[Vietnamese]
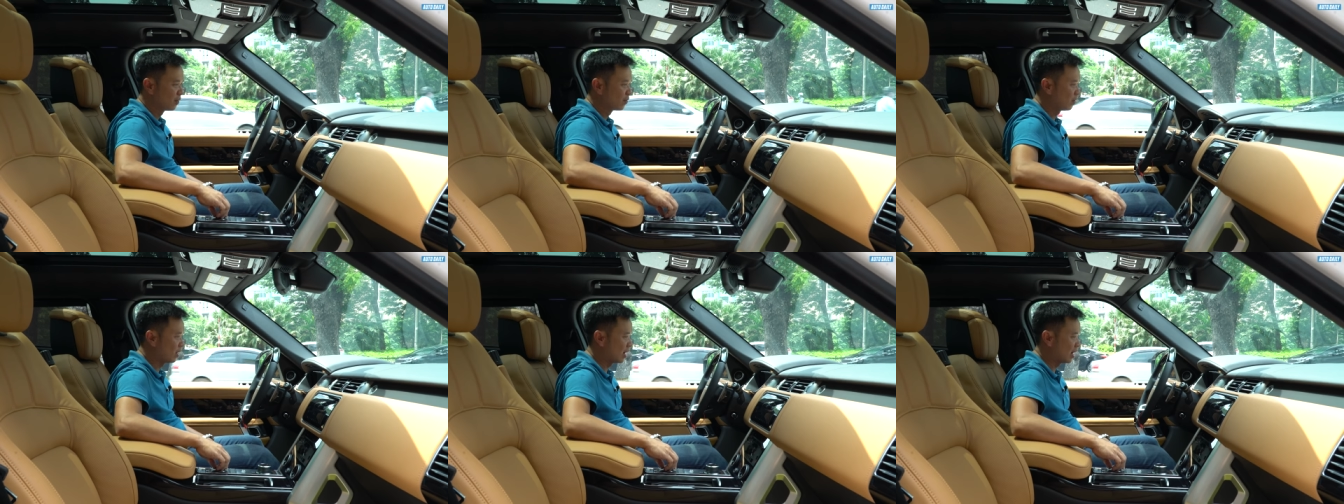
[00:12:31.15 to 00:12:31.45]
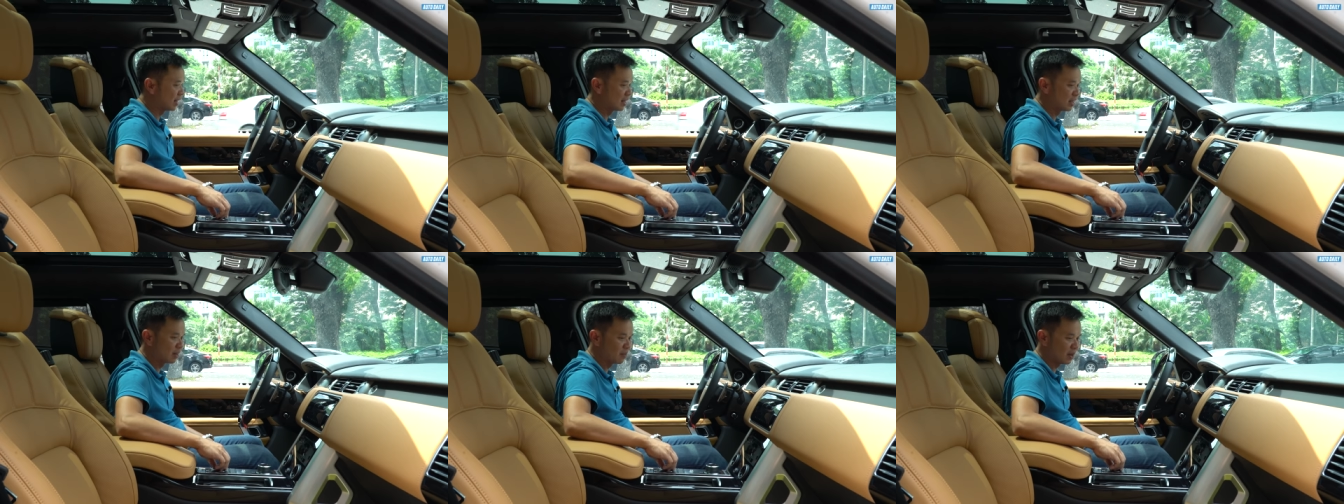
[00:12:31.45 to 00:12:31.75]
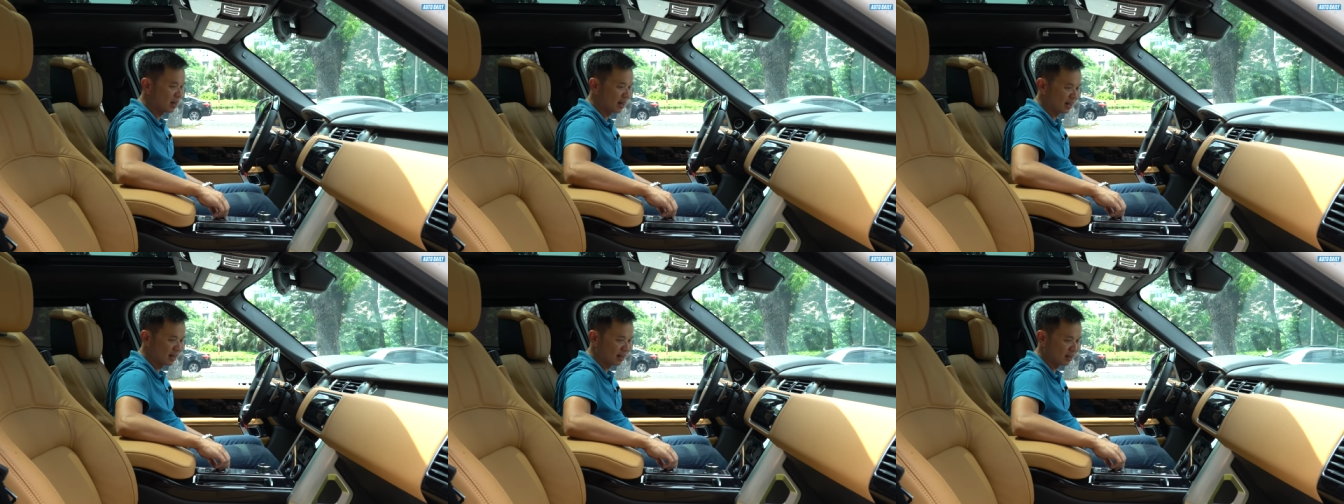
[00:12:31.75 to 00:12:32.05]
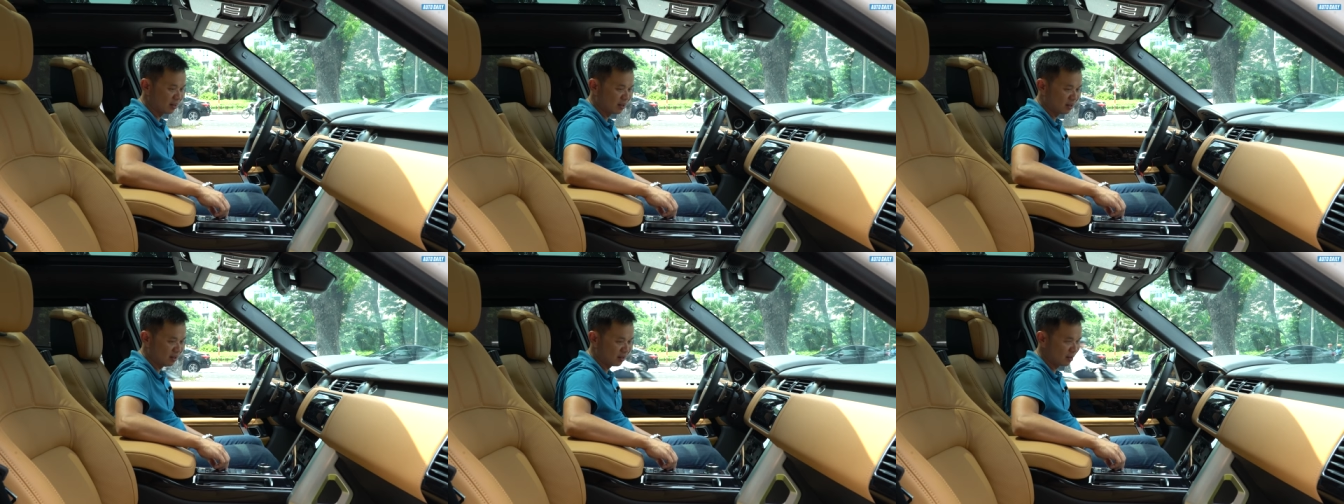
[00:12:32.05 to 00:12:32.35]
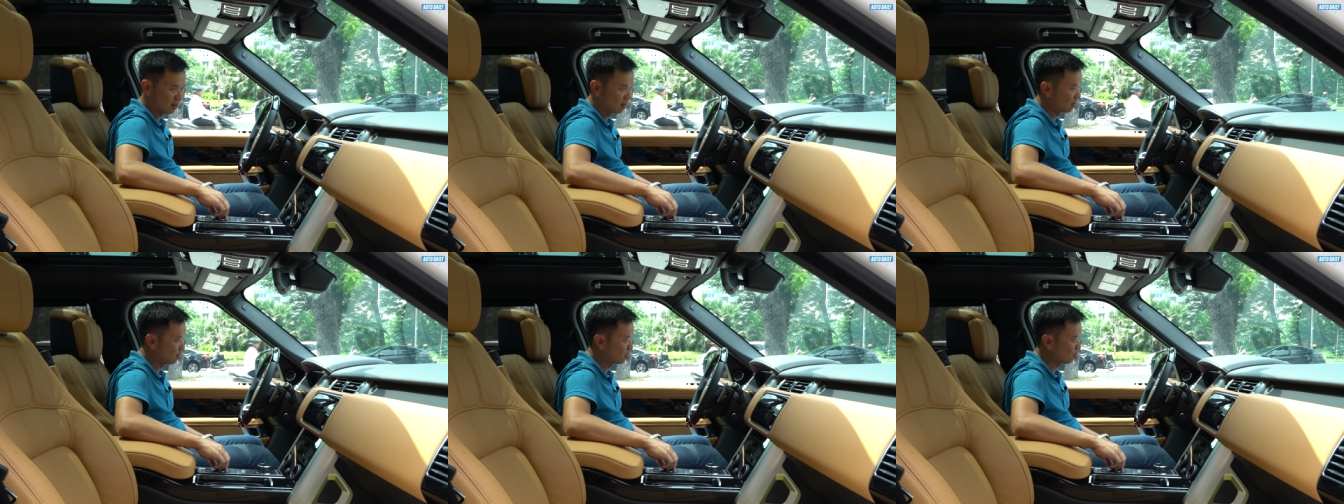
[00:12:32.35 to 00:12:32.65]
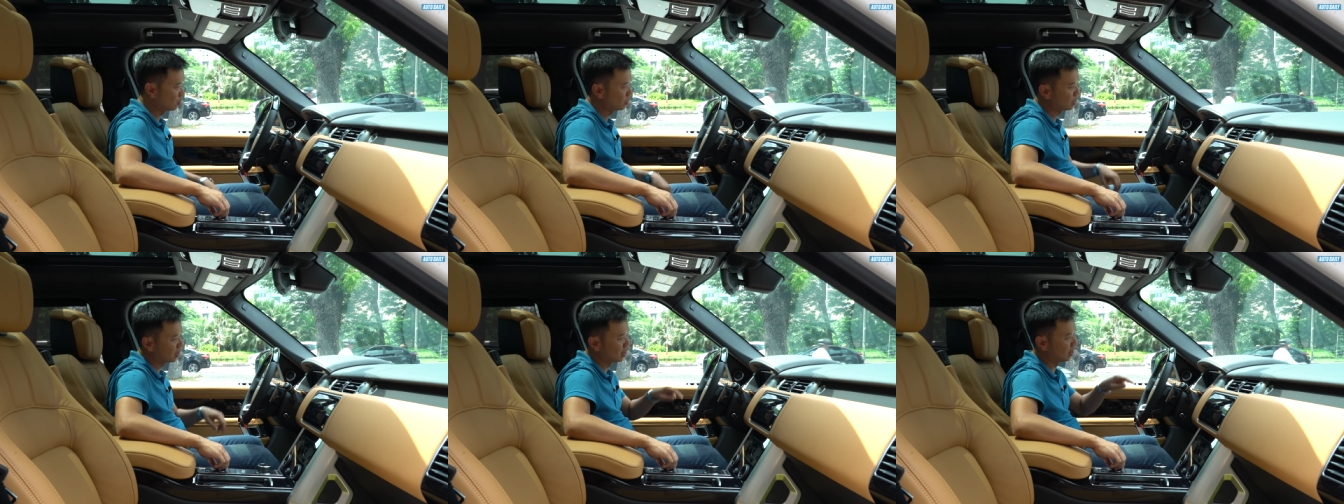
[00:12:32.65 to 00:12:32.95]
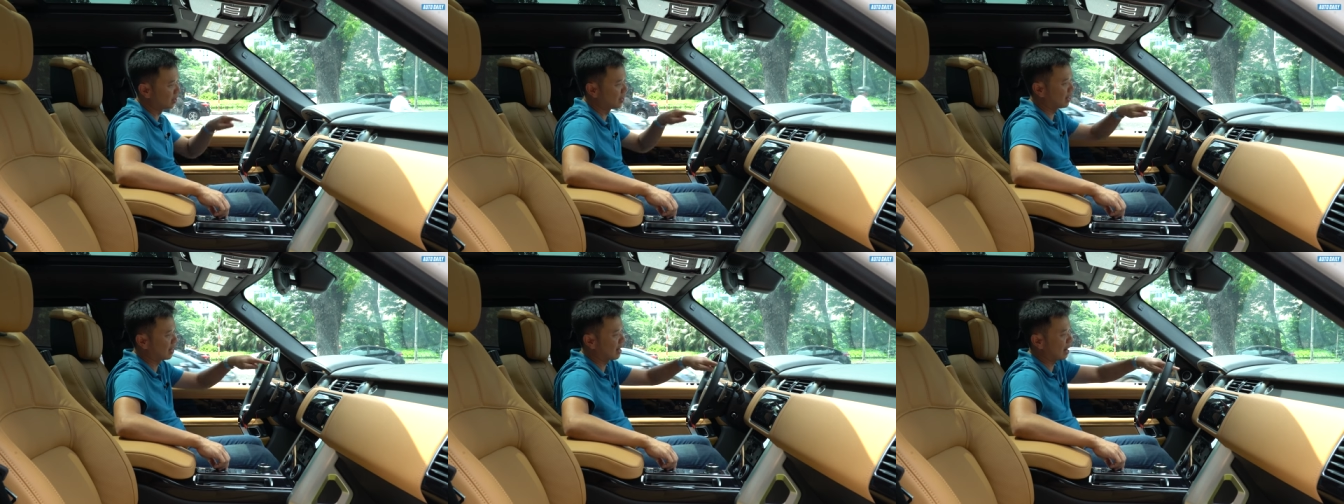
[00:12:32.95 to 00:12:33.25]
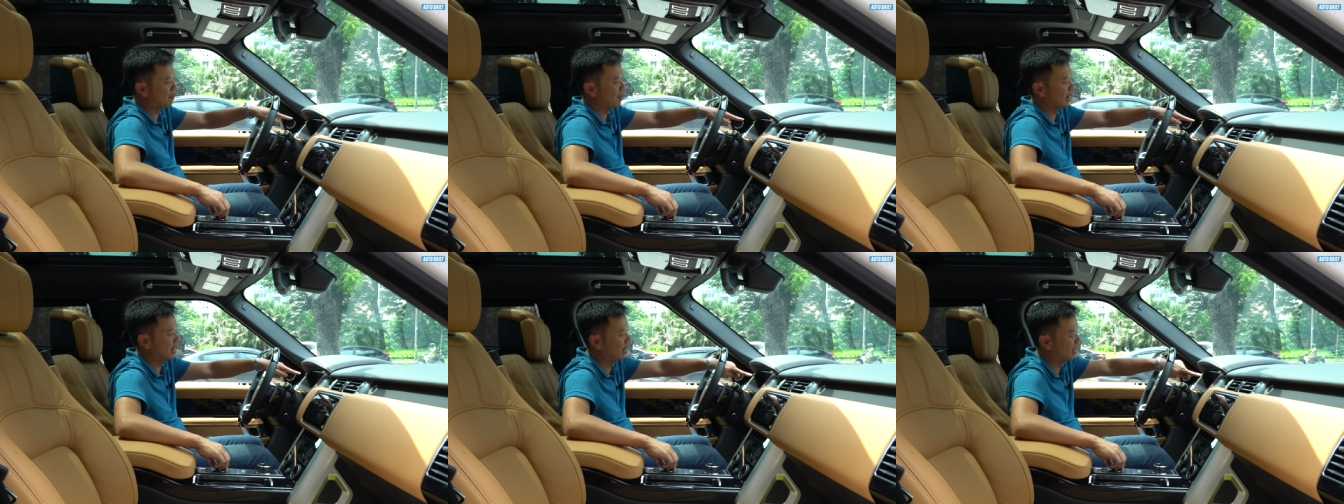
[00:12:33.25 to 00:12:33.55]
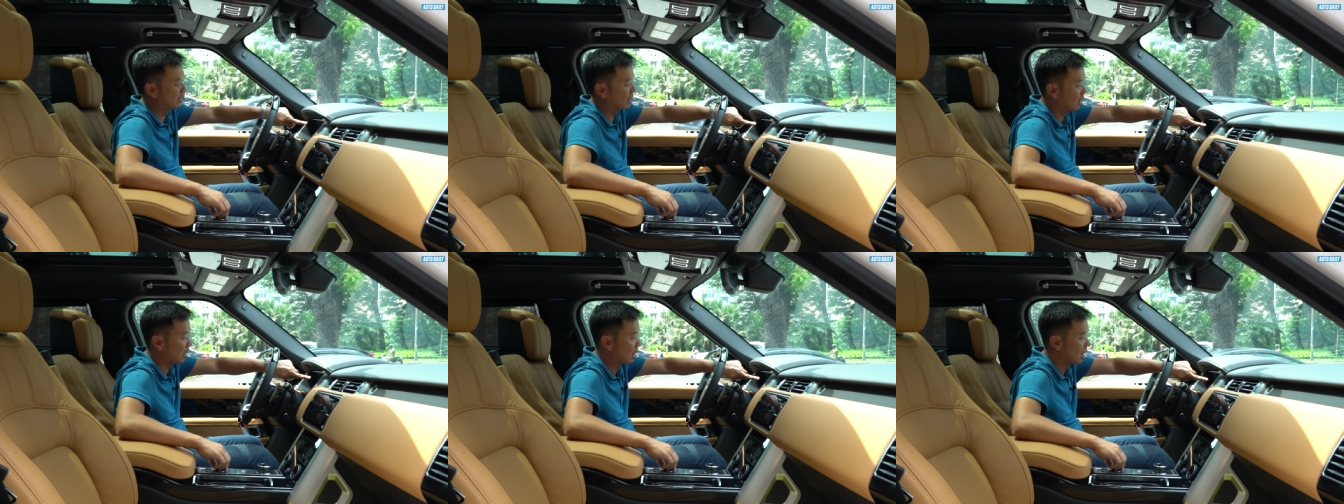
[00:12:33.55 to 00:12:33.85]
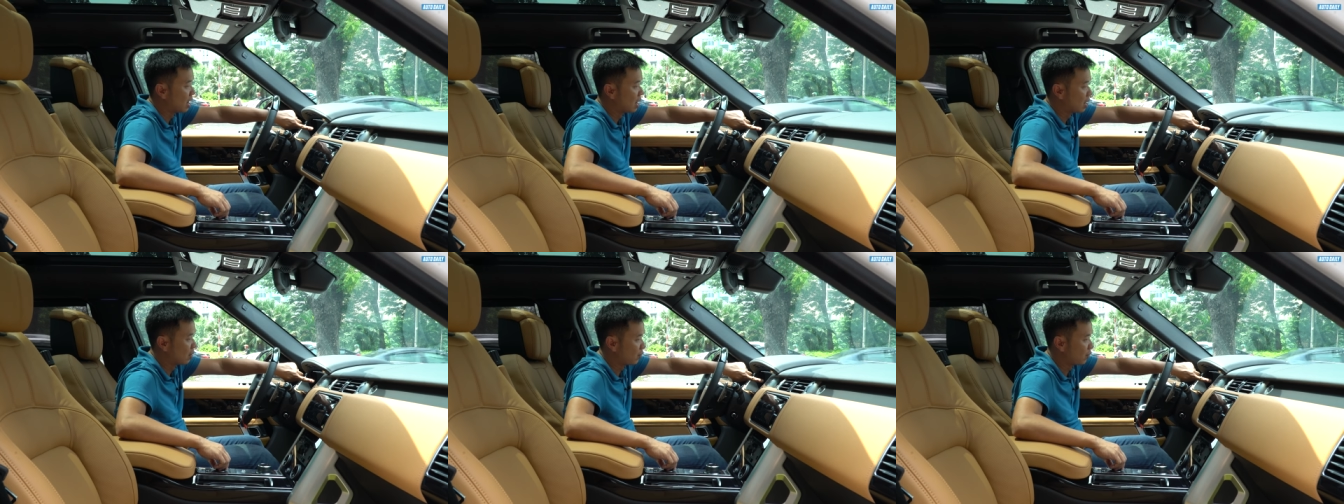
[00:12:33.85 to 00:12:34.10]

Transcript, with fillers: và trên màn hình nó nó cũng hiển thị cả màn hình ờ,